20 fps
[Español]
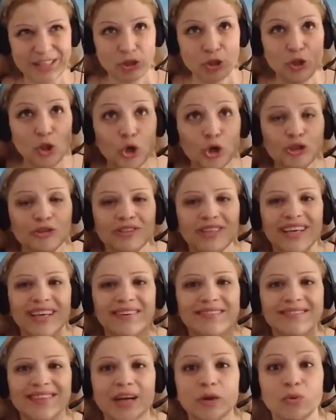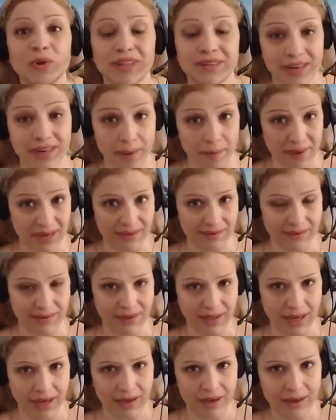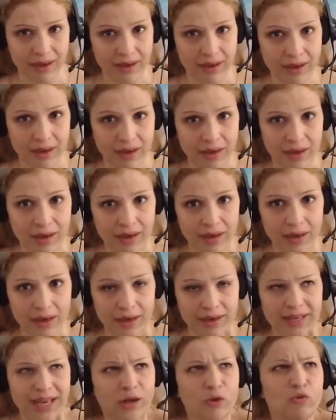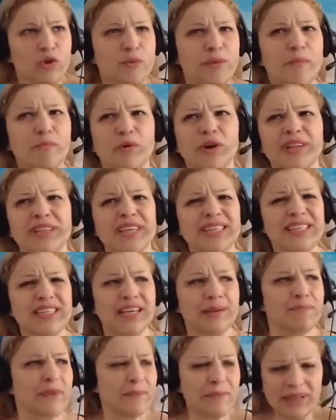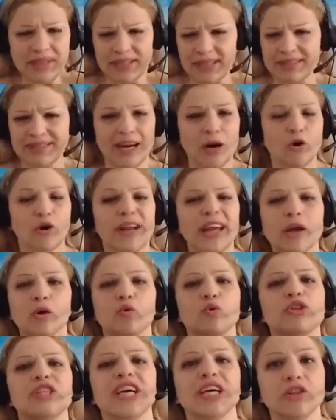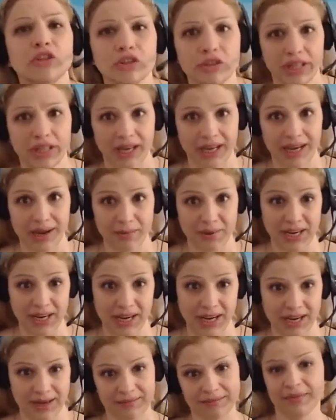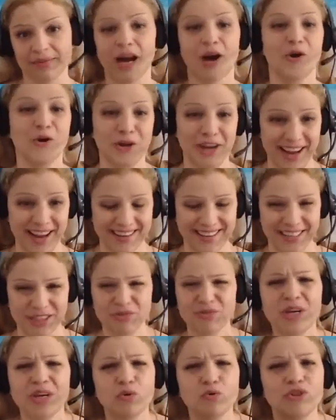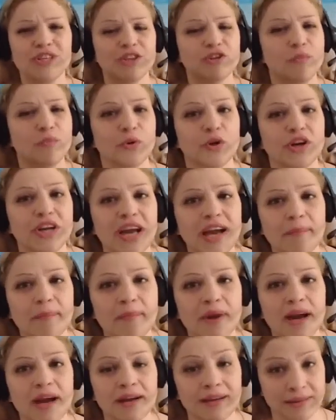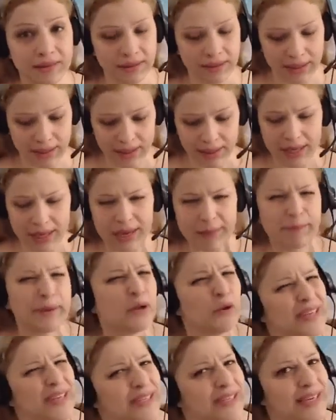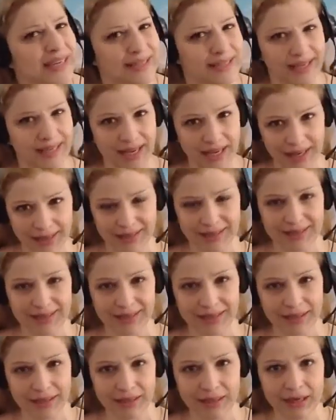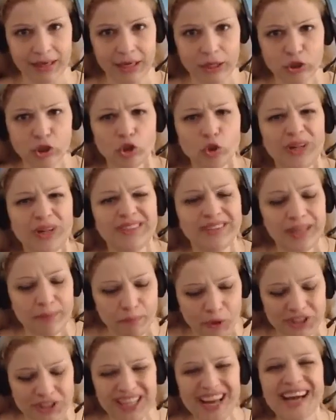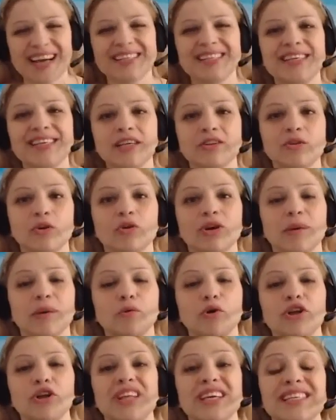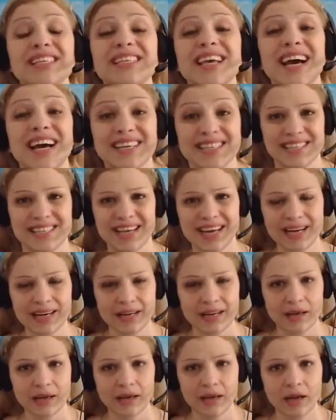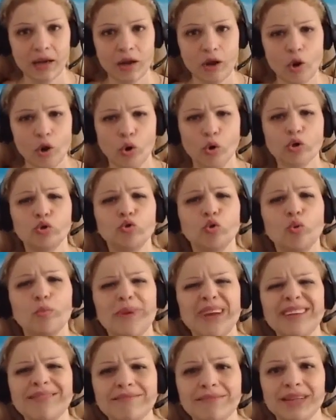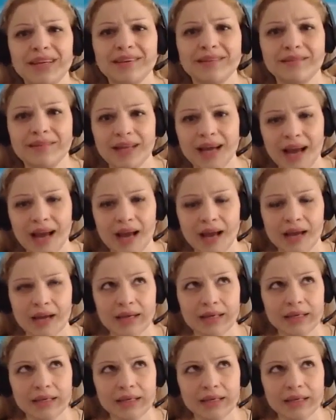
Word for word: dónde está nuestra mente. Y algunos me pueden decir, mi mente está ahora escuchándote, Gabriela. Ahora, estoy escuchando el programa, pero ¿es así? ¿Todo el tiempo estás haciendo lo que vos deseas hacer? ¿O tu mente está